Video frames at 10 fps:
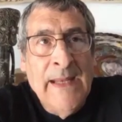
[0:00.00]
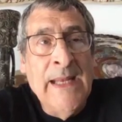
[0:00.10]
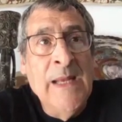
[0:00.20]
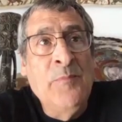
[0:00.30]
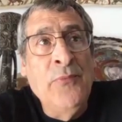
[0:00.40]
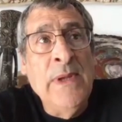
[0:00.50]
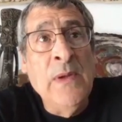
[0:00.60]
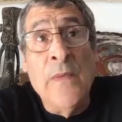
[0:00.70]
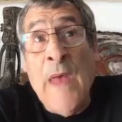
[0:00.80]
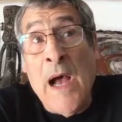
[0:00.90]
Et puis
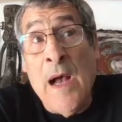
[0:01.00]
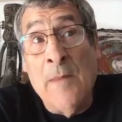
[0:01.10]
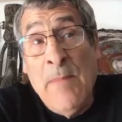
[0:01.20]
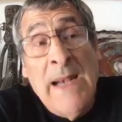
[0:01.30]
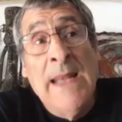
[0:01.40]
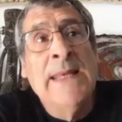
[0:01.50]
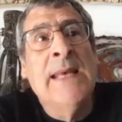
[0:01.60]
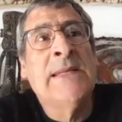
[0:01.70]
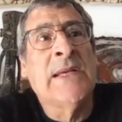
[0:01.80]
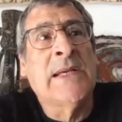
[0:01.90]
on a
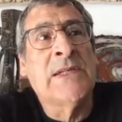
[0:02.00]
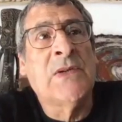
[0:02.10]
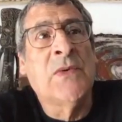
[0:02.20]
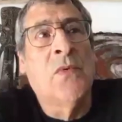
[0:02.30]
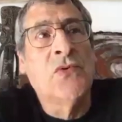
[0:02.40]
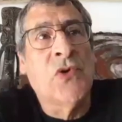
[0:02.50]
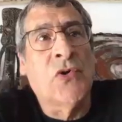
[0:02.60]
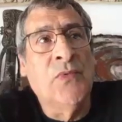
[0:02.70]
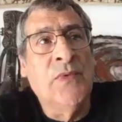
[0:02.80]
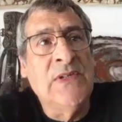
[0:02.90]
balayé ces questions
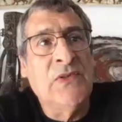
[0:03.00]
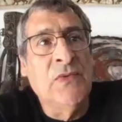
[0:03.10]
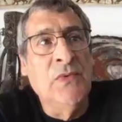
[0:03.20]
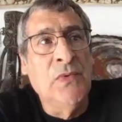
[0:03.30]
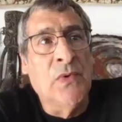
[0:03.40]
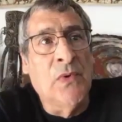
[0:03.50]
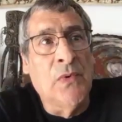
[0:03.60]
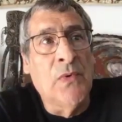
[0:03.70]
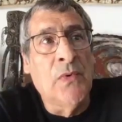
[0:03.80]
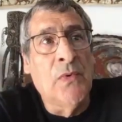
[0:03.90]
aujourd'hui sur
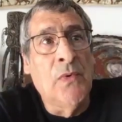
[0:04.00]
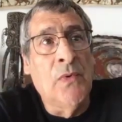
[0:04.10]
euh,